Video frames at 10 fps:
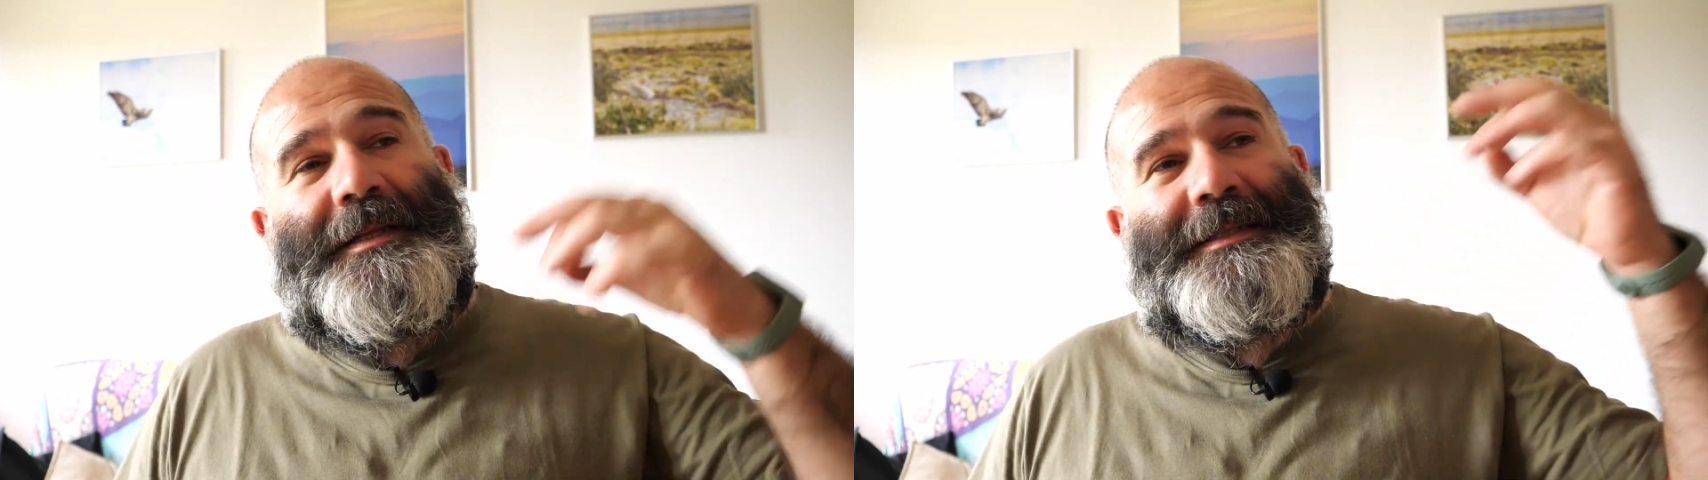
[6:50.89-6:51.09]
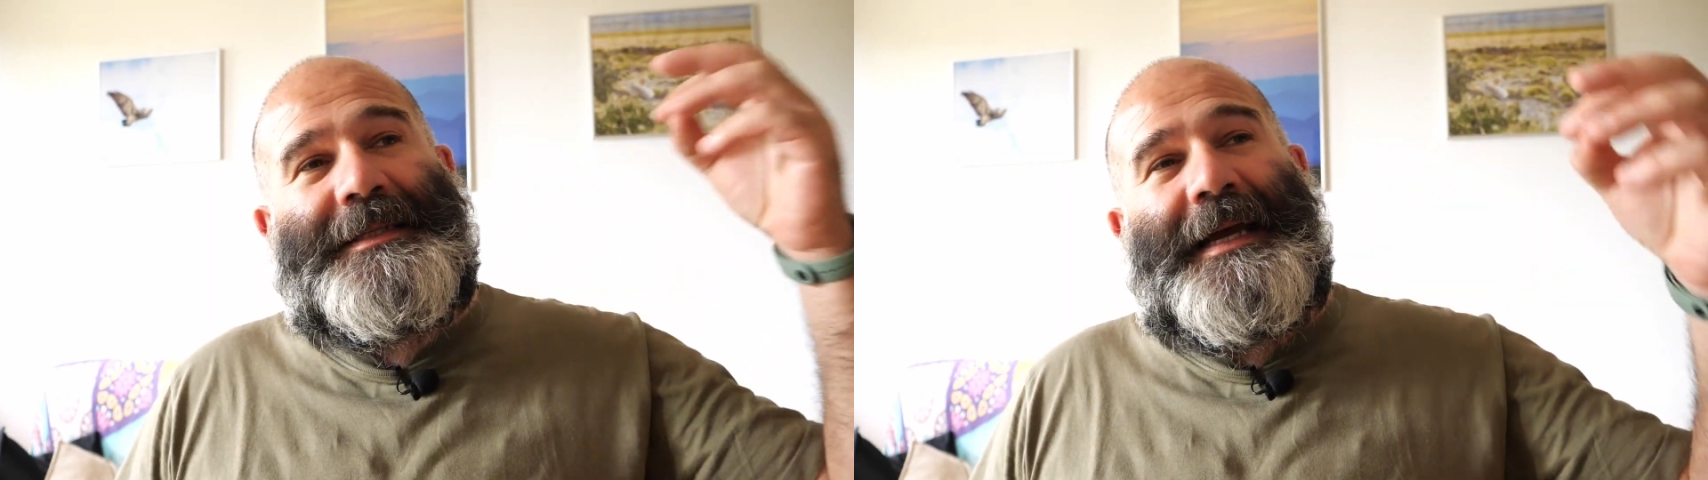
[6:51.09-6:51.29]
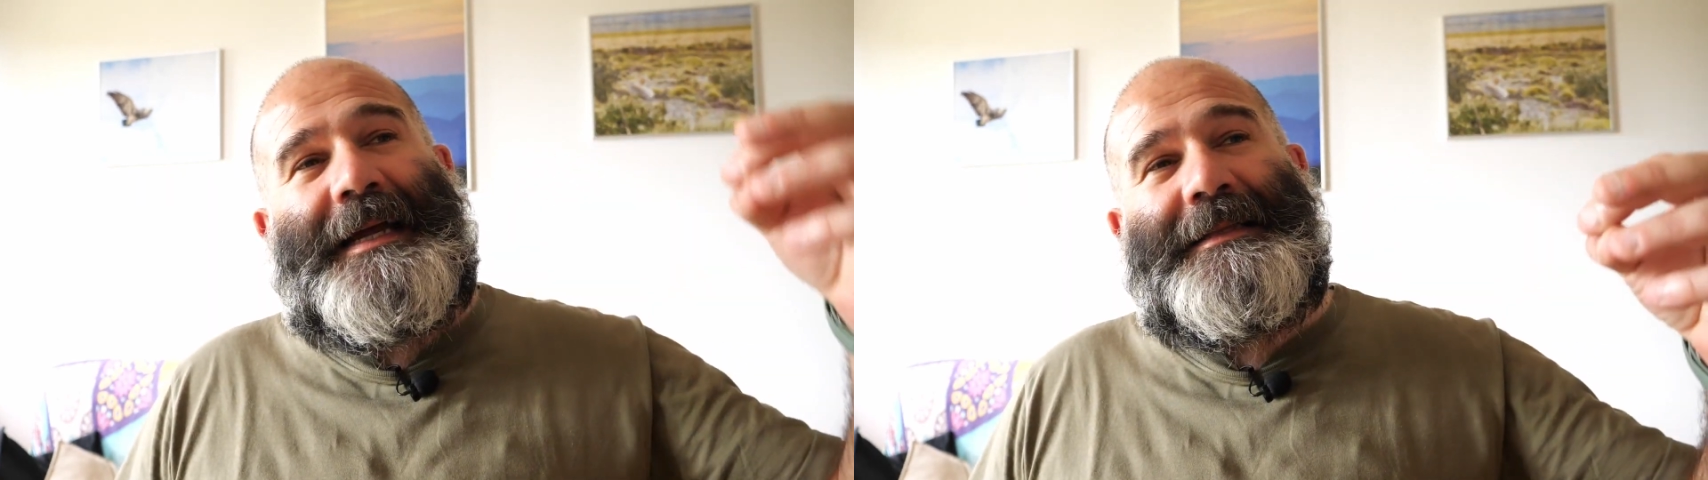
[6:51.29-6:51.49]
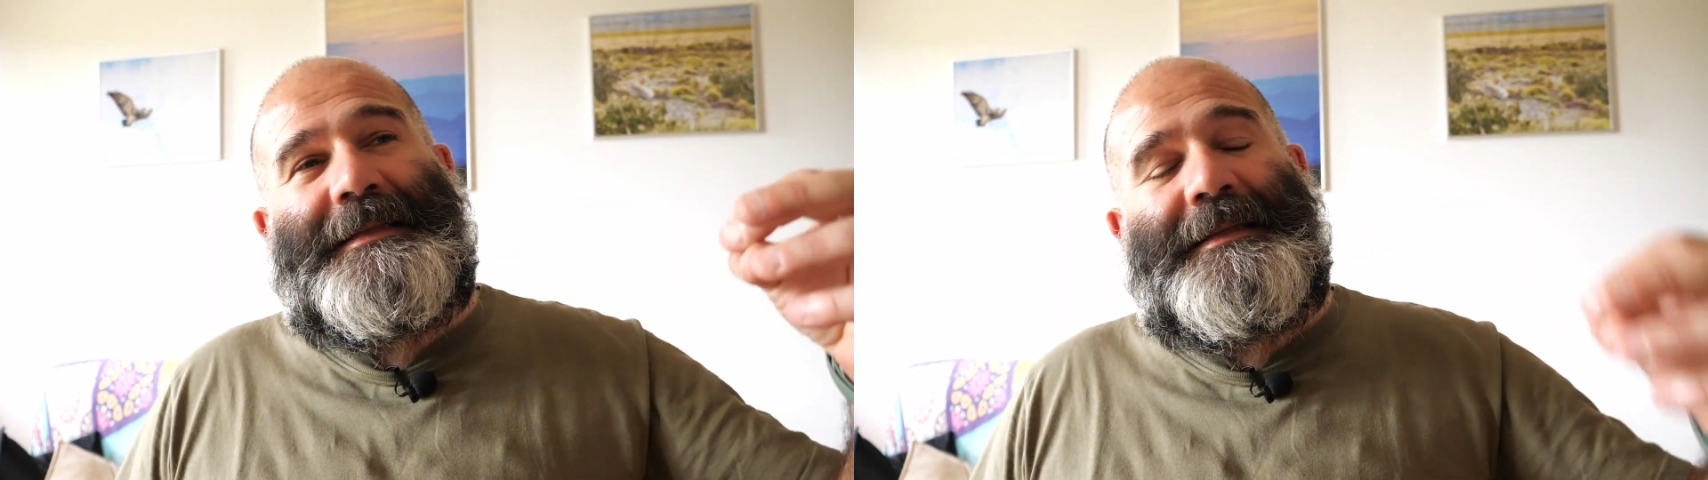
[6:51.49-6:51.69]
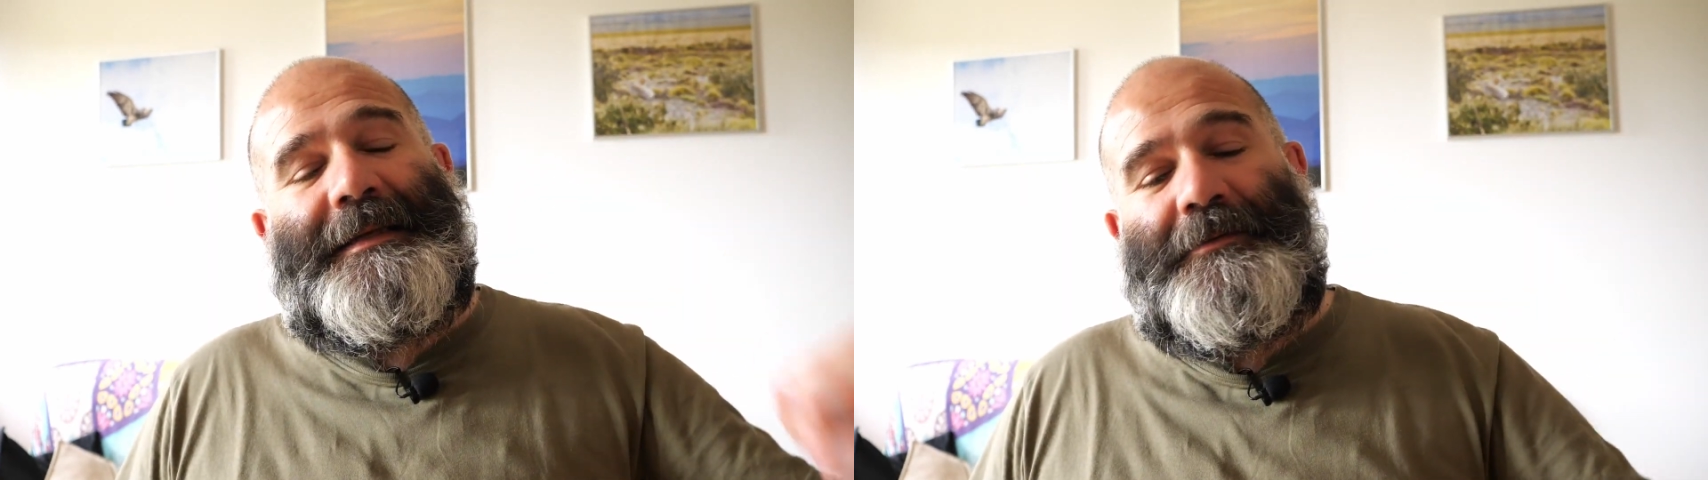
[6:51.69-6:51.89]
di
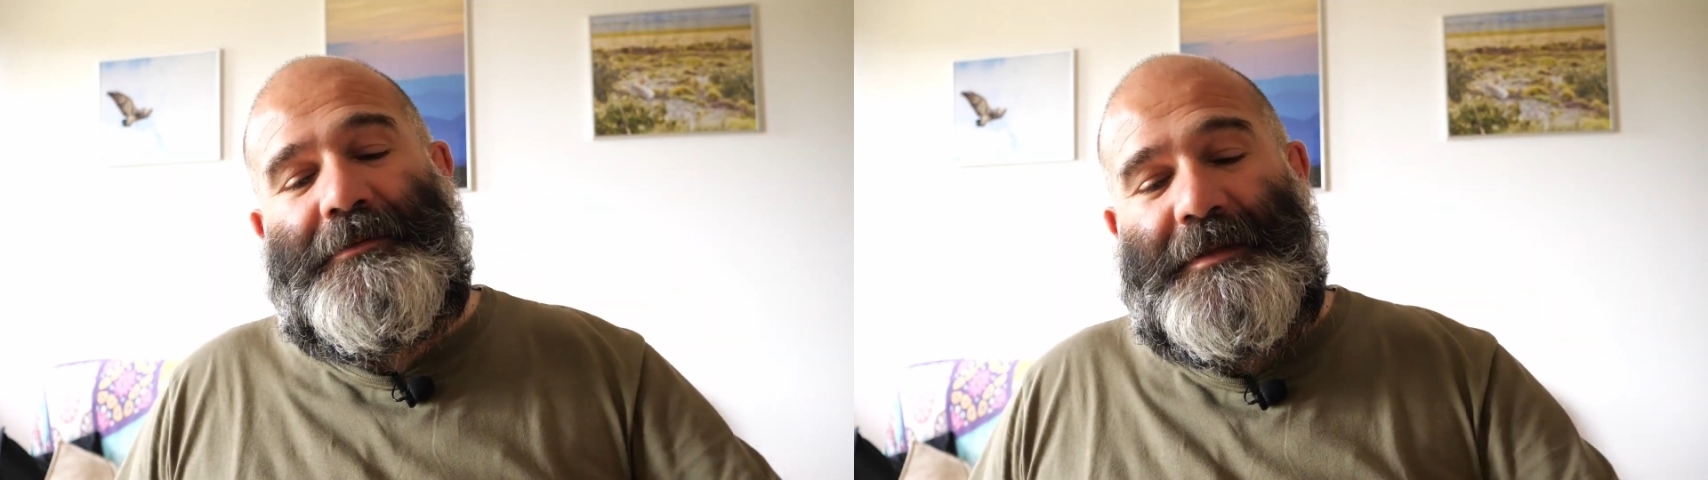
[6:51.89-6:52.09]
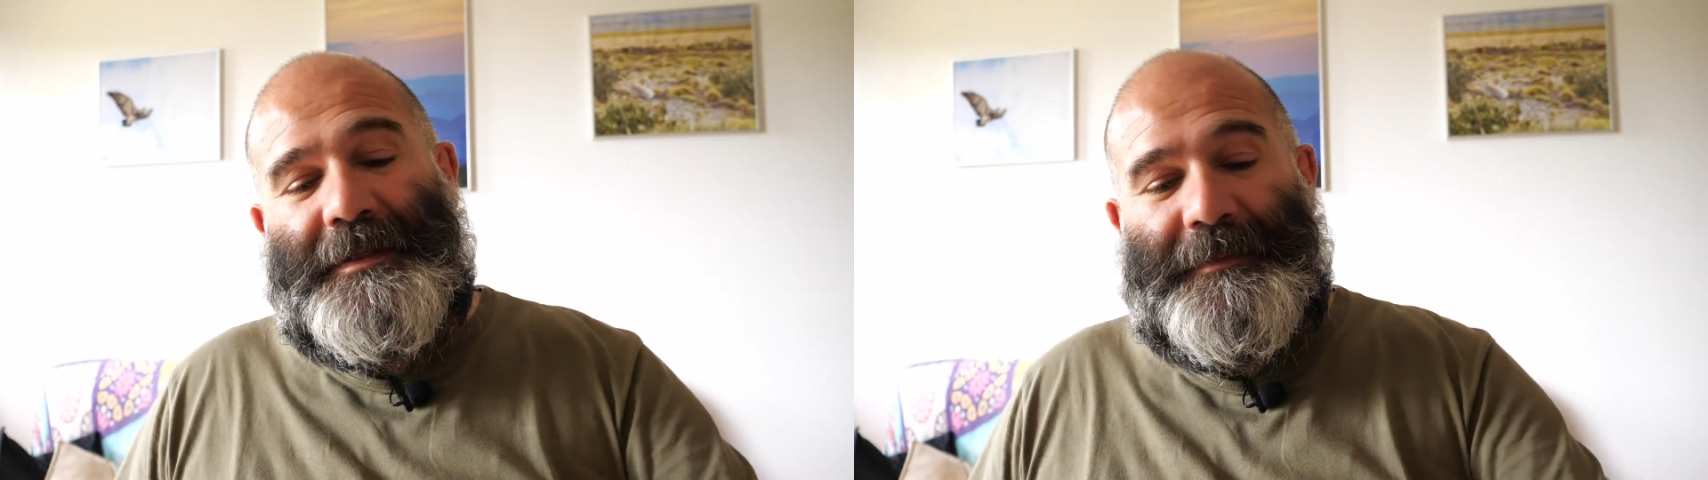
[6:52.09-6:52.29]
scatti di un